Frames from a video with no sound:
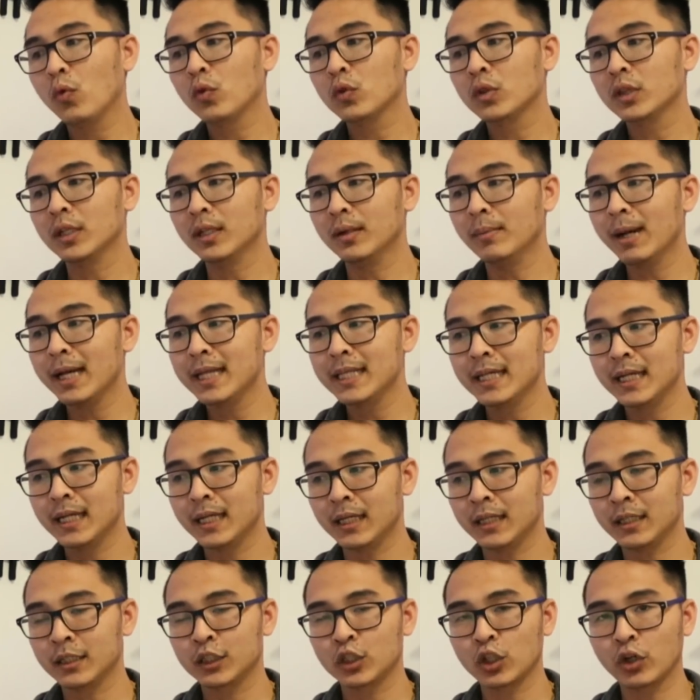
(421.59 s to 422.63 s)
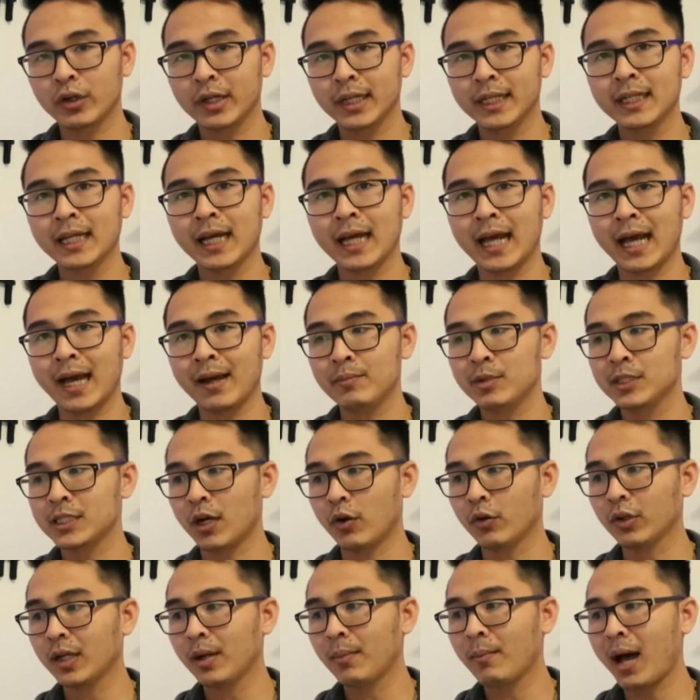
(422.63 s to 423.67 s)
từ bây giờ cho đến ngày hai mươi
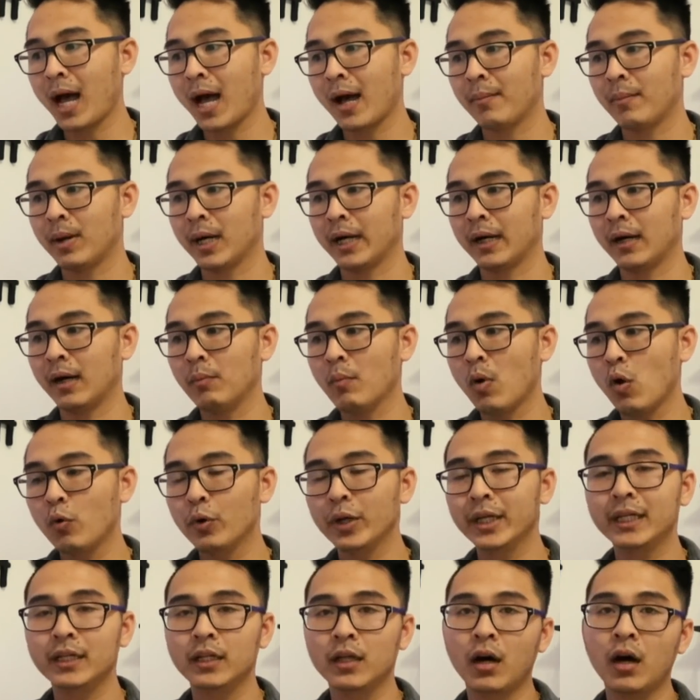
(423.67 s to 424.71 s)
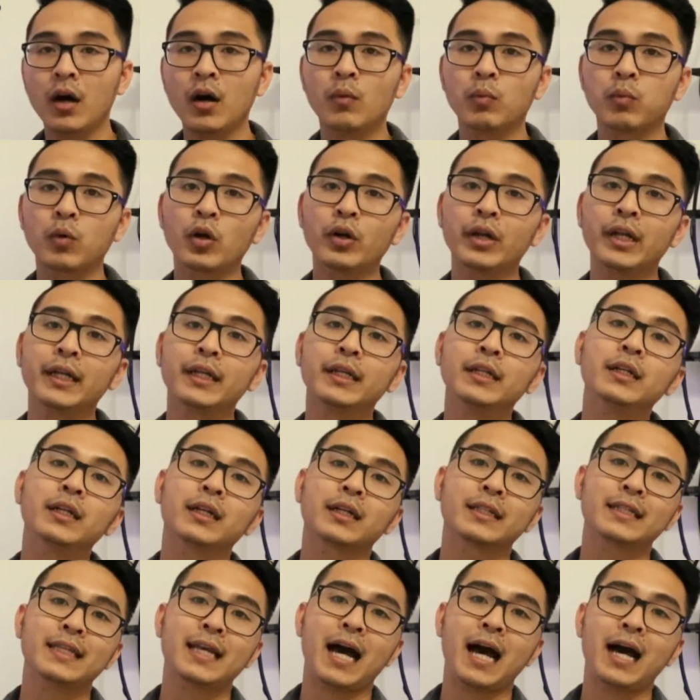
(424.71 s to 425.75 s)
sáu tháng ba mà Boeing nó không có lên được
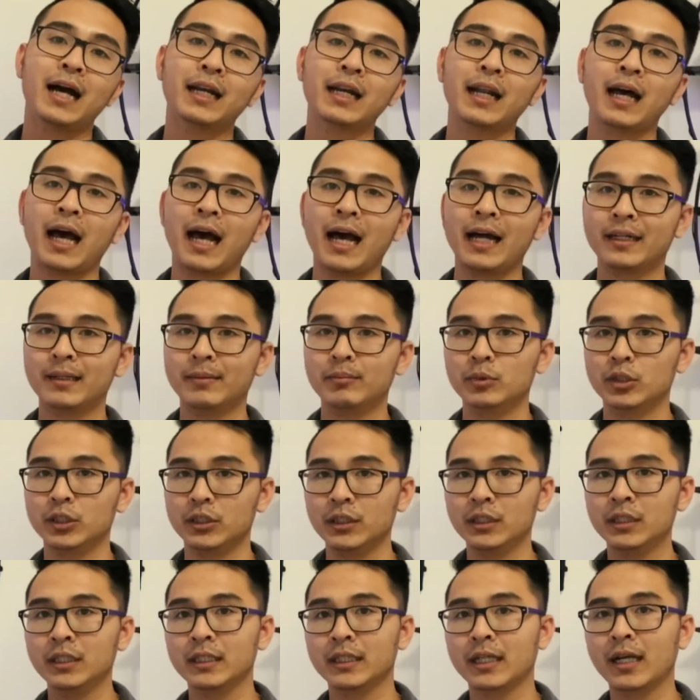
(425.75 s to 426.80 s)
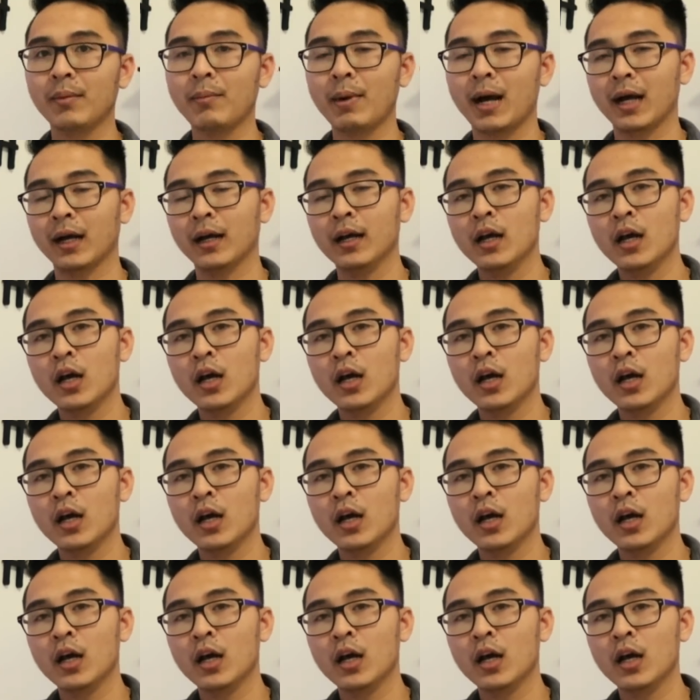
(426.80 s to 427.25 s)
giá là hai trăm rưỡi thì các bạn